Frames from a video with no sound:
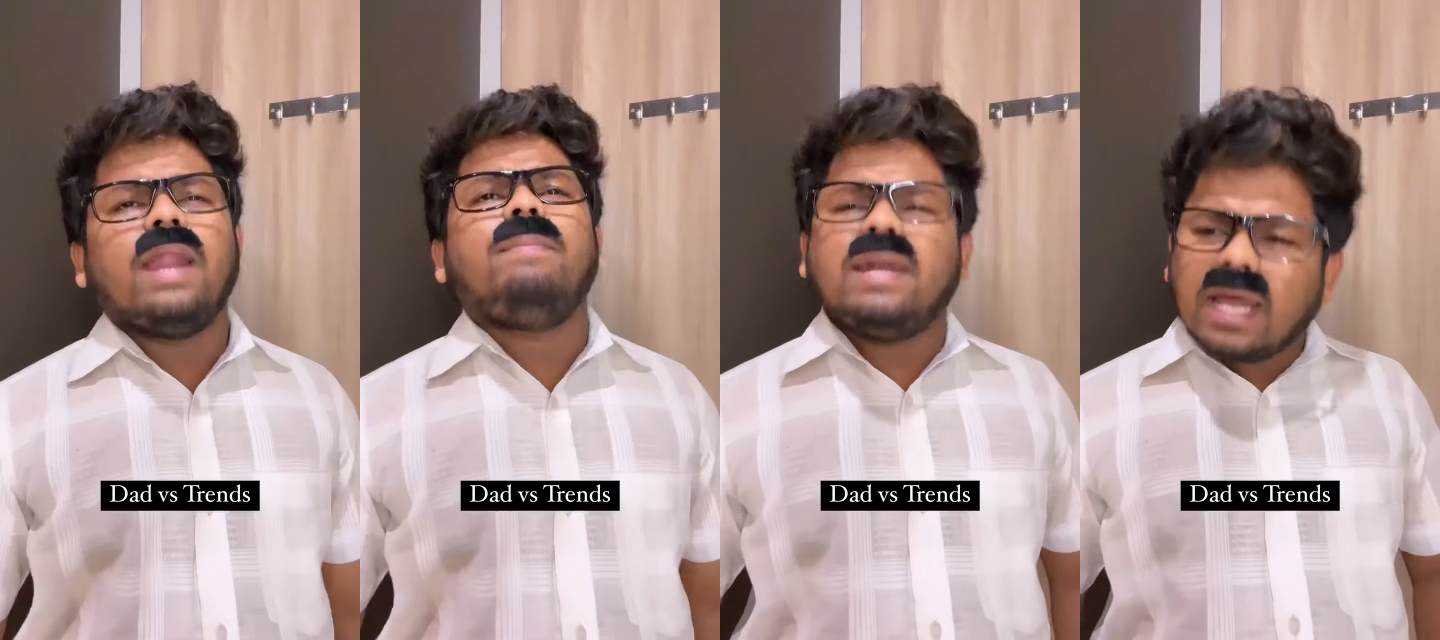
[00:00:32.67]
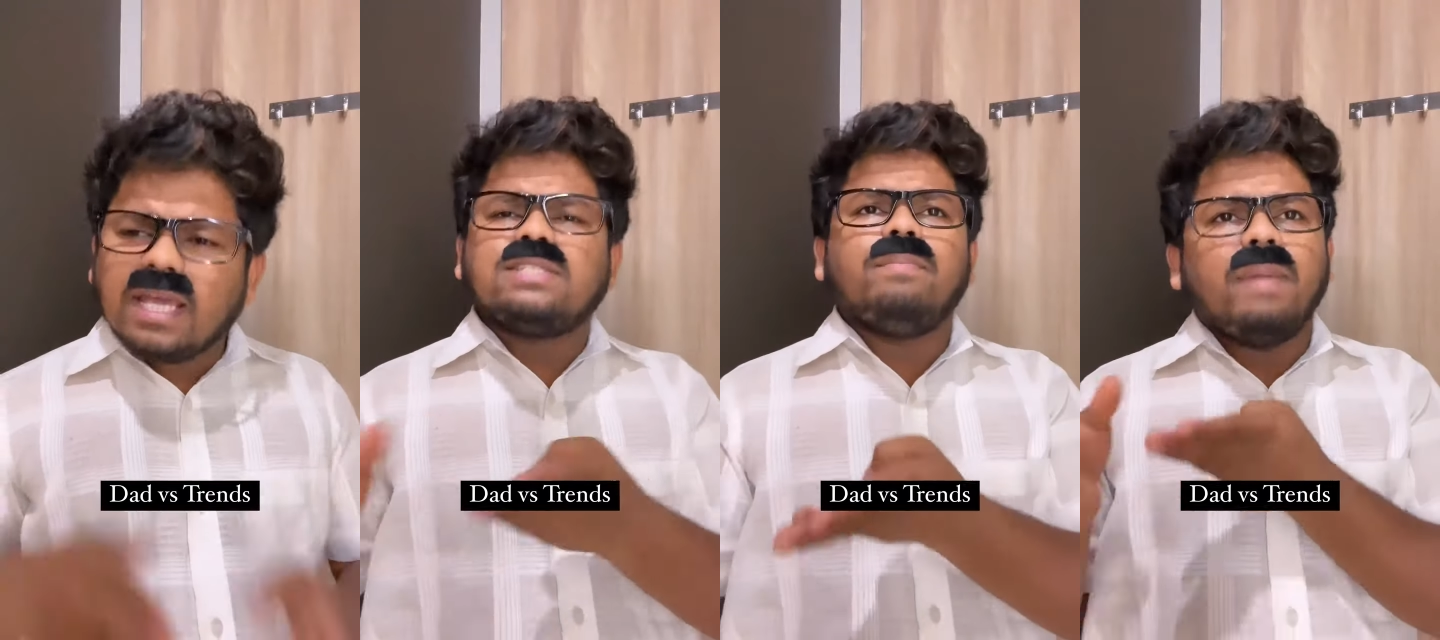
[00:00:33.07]
अरे बेटा
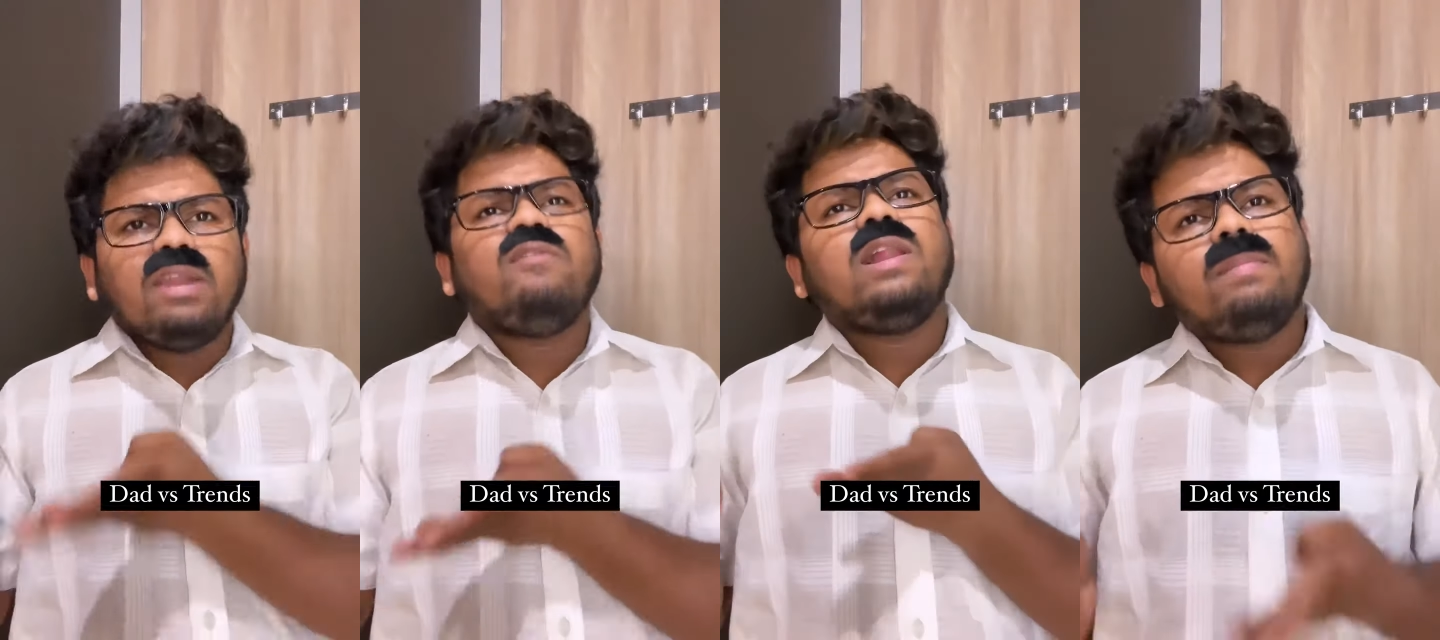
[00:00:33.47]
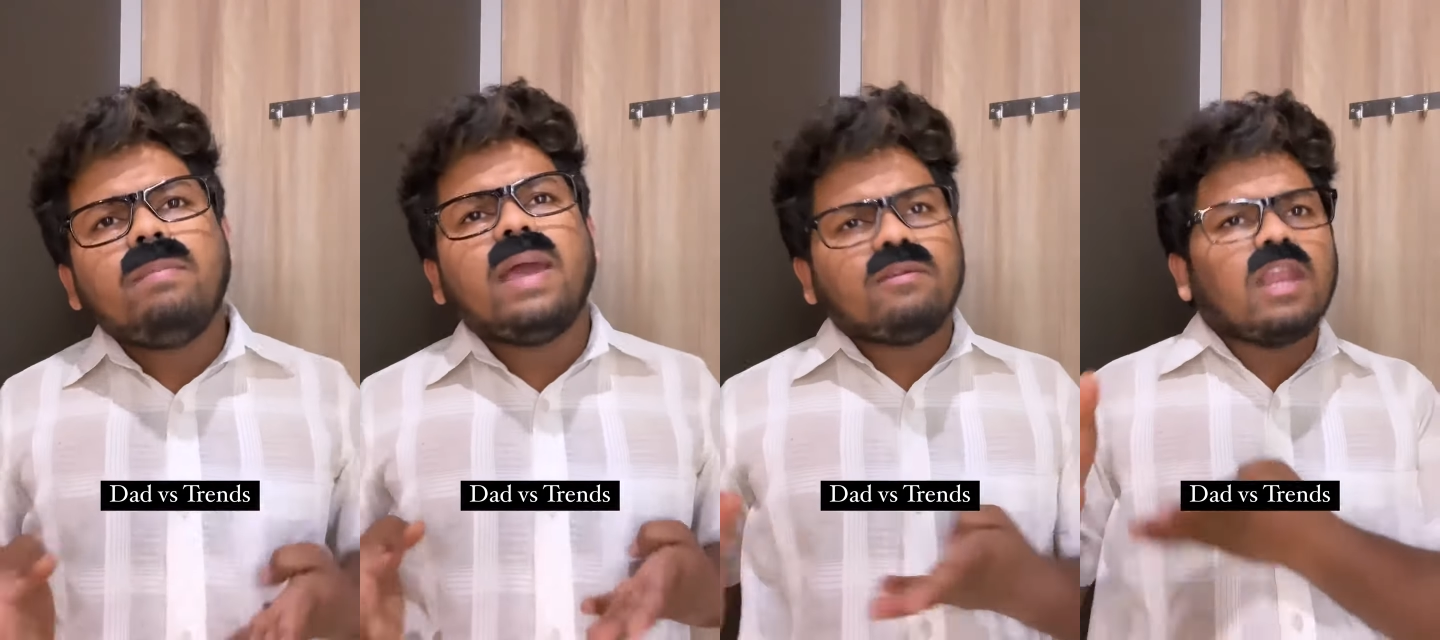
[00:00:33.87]
ये सब मेन विल भी
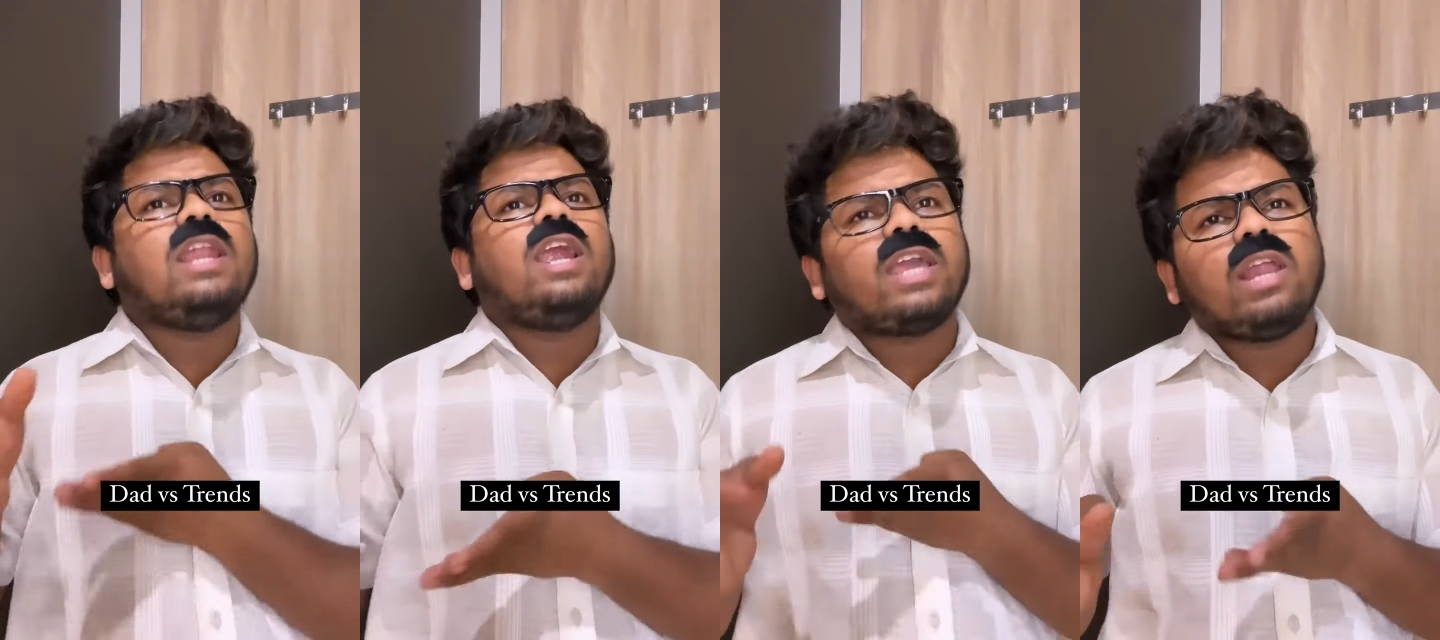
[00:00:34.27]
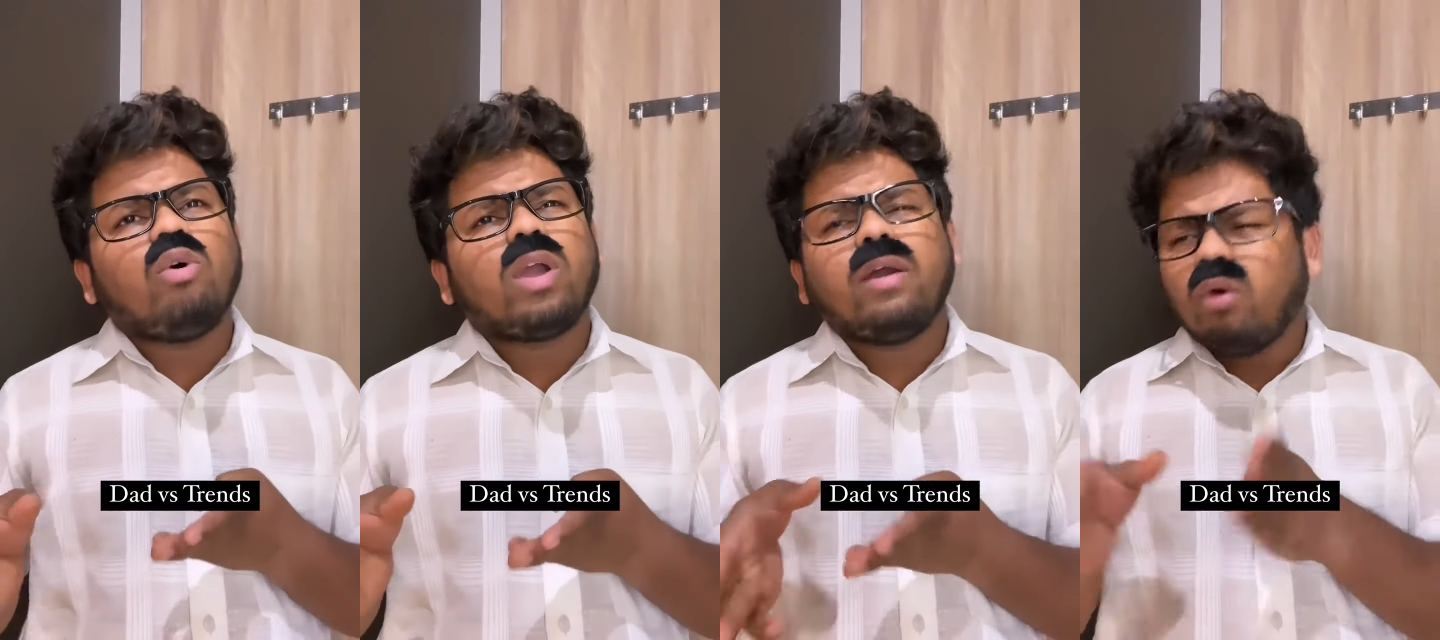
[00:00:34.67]
मेन वाले लड़के
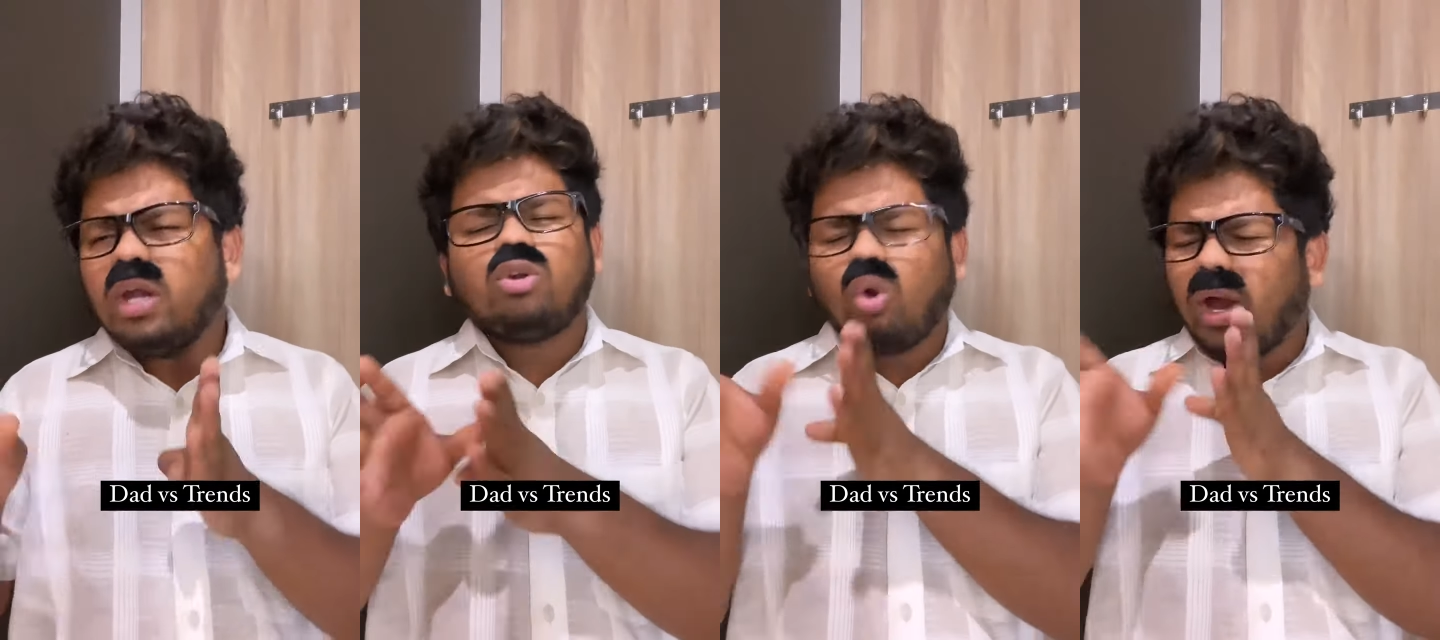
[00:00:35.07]
लोग है वो इनको